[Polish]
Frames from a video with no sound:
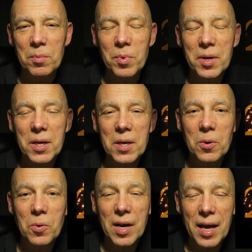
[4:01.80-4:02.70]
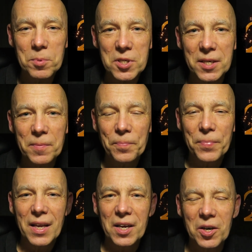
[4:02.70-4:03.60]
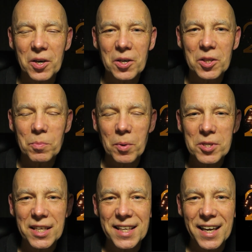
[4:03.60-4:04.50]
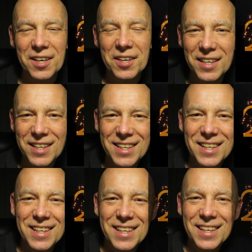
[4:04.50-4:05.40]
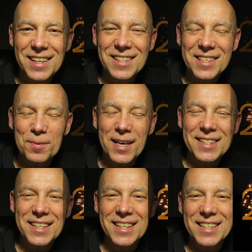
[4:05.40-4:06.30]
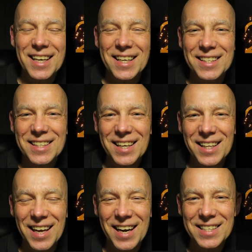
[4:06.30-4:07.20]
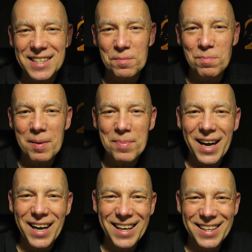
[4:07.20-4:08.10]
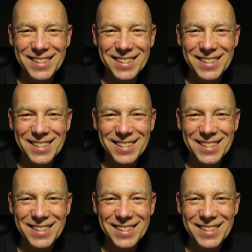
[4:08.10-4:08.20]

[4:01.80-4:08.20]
był lepszy od poprzedniego. Trzymajcie się, cześć, na razie, papa. Pa.